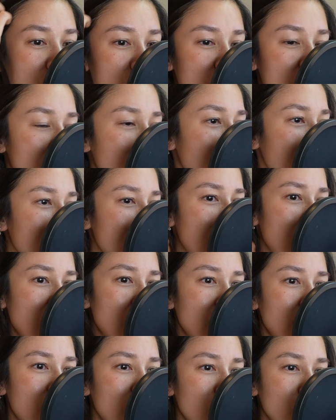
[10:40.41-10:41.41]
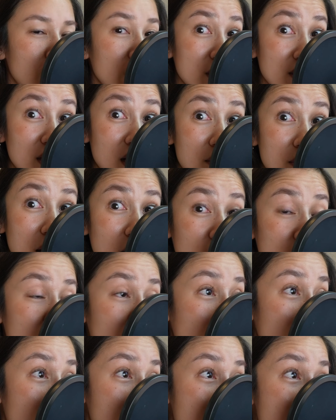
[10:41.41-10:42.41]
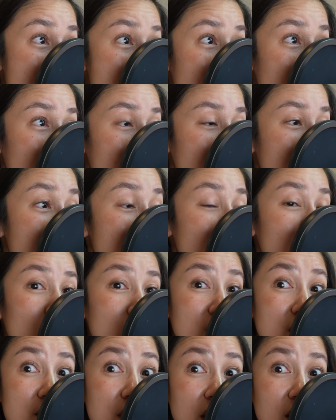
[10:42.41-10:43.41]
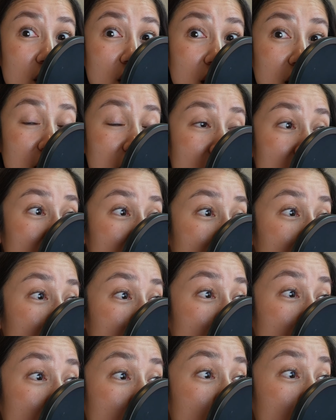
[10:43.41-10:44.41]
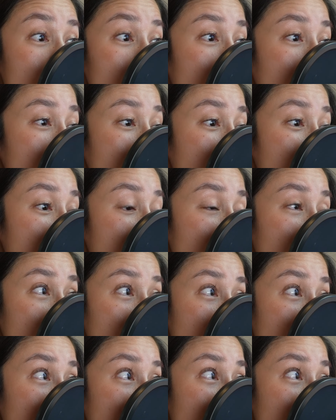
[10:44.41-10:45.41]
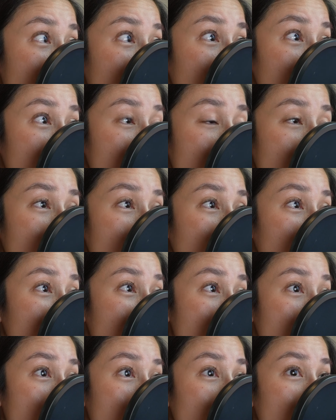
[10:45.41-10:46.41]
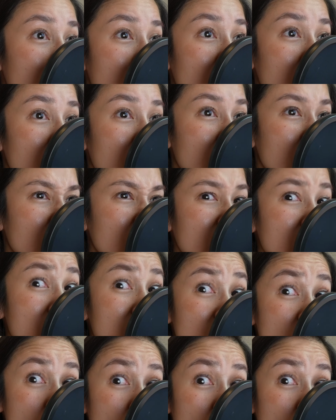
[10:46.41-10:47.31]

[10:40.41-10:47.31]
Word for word: empezó a hacer pues trabajos con él. Inclusive creo que en, el, en uno de los episodios pasados te contaba que este